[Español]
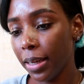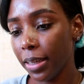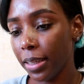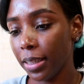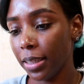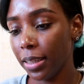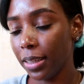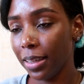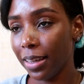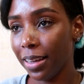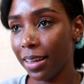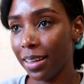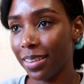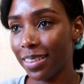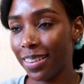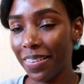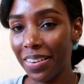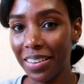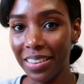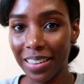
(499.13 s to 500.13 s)
Y eh,
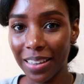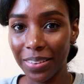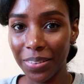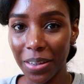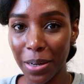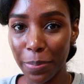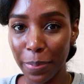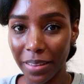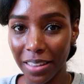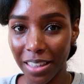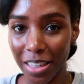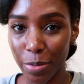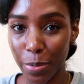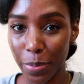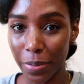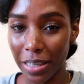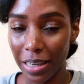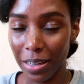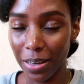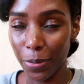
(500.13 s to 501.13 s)
estaba editando la parte que
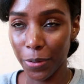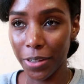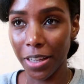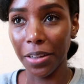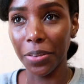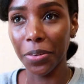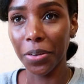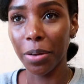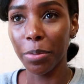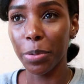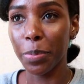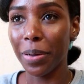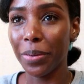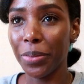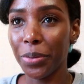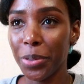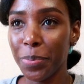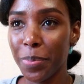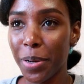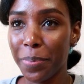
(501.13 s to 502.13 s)
eh, los videitos que me
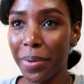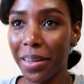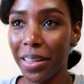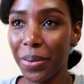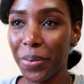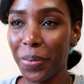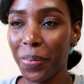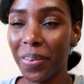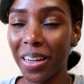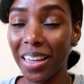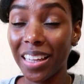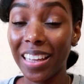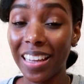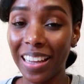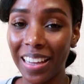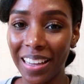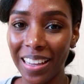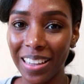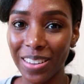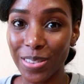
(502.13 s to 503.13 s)
mandó mi mamá de Cuba
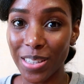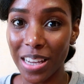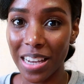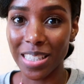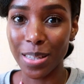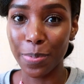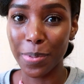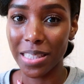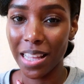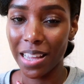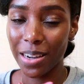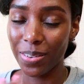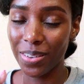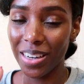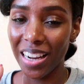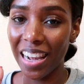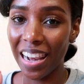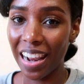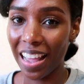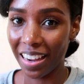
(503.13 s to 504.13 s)
Que, o sea, se me salieron
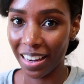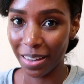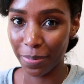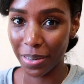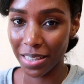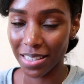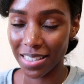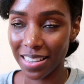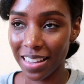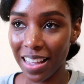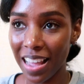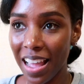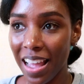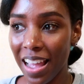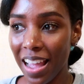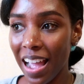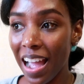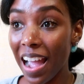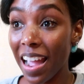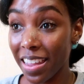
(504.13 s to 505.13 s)
las lágrimas
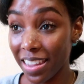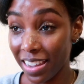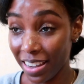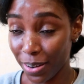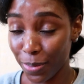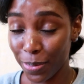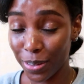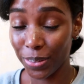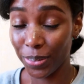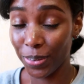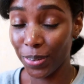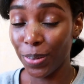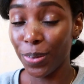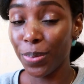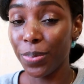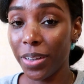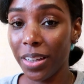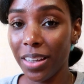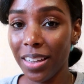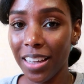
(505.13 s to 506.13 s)
Ayer cuando yo
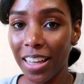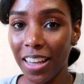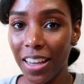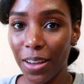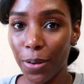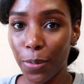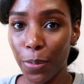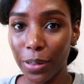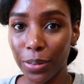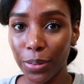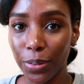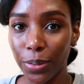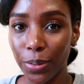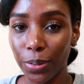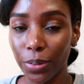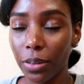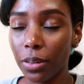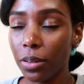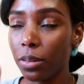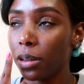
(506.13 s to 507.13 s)
los vi, eh,
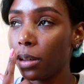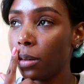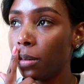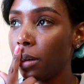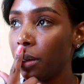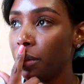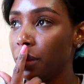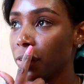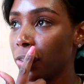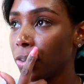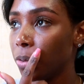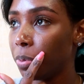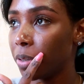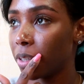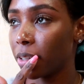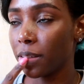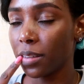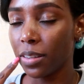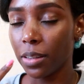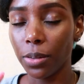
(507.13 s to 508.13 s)
cuando tengo los labios
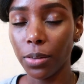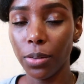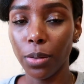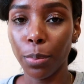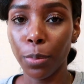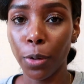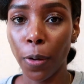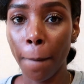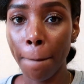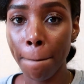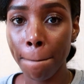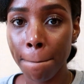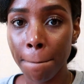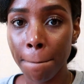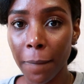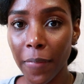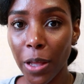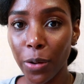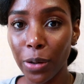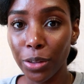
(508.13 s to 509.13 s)
súper reseco Dios mío
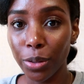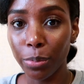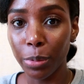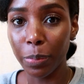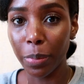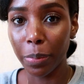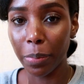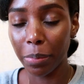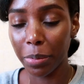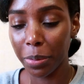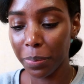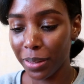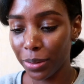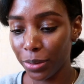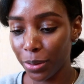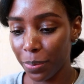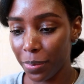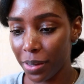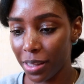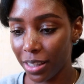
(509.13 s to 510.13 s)
Cuando mi mamá me
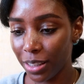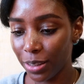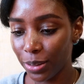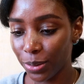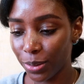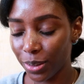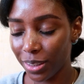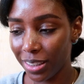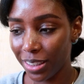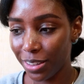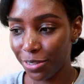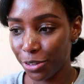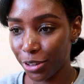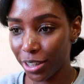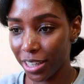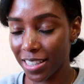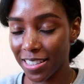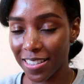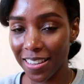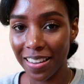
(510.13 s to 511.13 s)
mandó el videito y
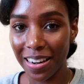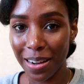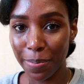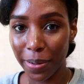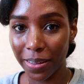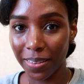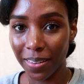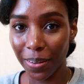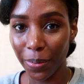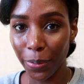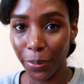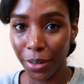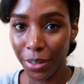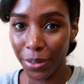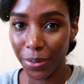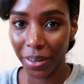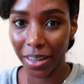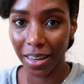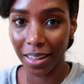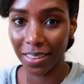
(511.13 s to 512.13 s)
fue ese de la parte de los
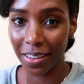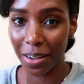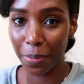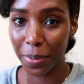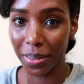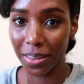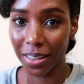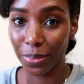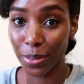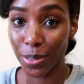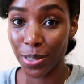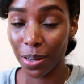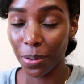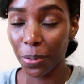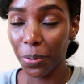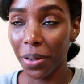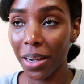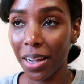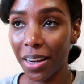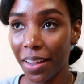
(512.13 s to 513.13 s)
niños que le estaban mandando
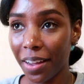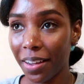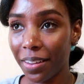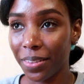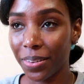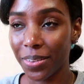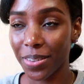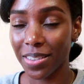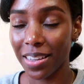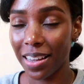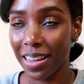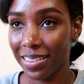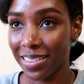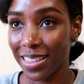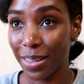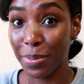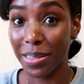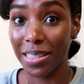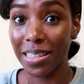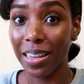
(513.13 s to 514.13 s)
saludos a Alejandro O sea,
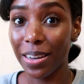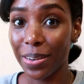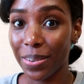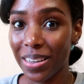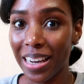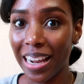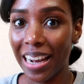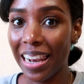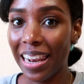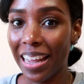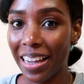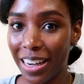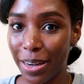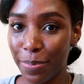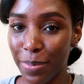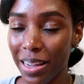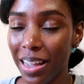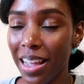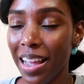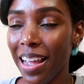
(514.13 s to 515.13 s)
se me salieron las
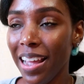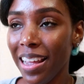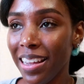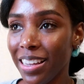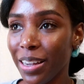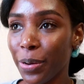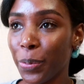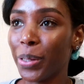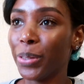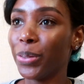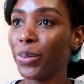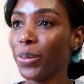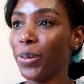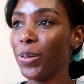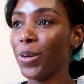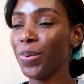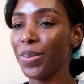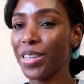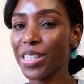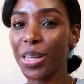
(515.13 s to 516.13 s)
lágrimas Y en cuanto
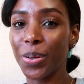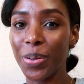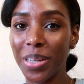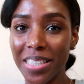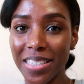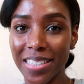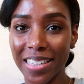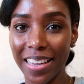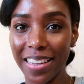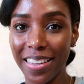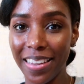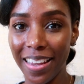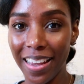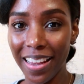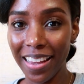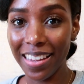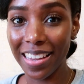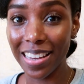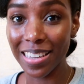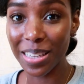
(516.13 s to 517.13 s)
yo lo vi, se lo
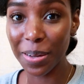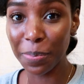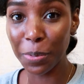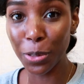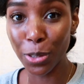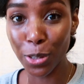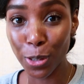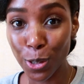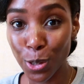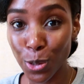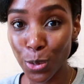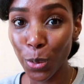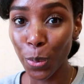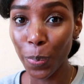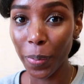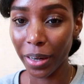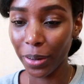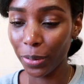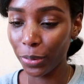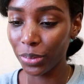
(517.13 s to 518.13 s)
enseñé y él se puso
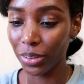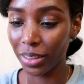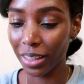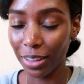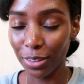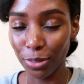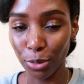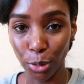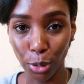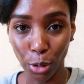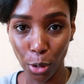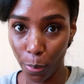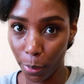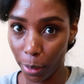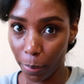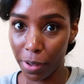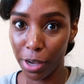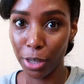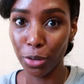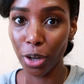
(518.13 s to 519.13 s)
súper contento Y lo
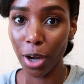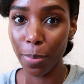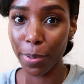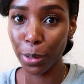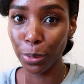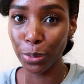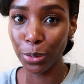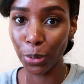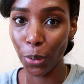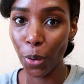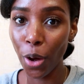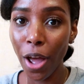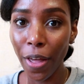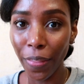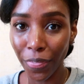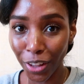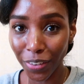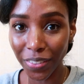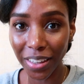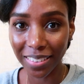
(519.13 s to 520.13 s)
primerito que preguntó,
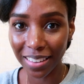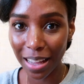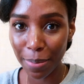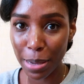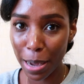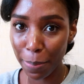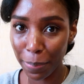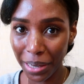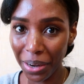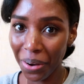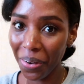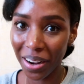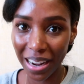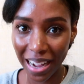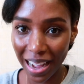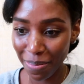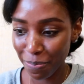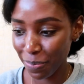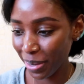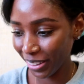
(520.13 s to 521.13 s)
¿dónde está mi amigo
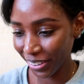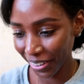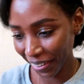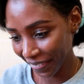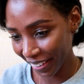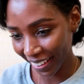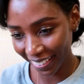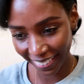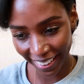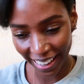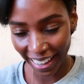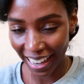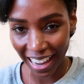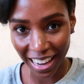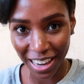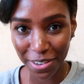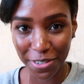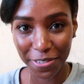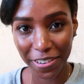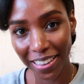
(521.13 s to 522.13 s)
Garvin? ¿Dónde está? Que
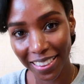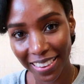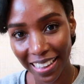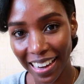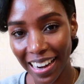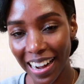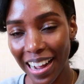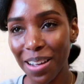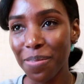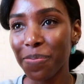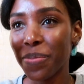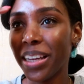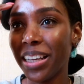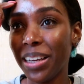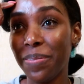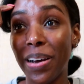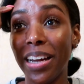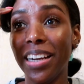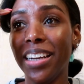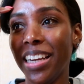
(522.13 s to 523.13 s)
ahí falta
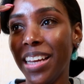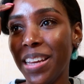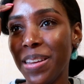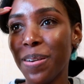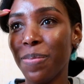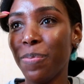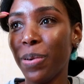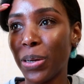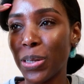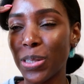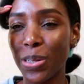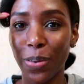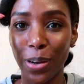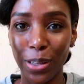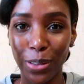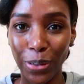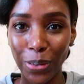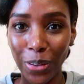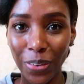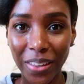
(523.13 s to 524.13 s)
Garvin y más niños Pero
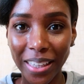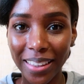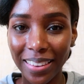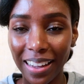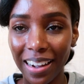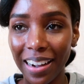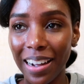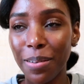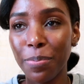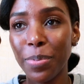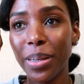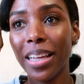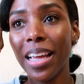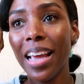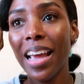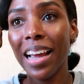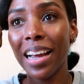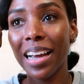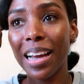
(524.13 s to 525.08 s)
sobre todo, ¿dónde está Garvin?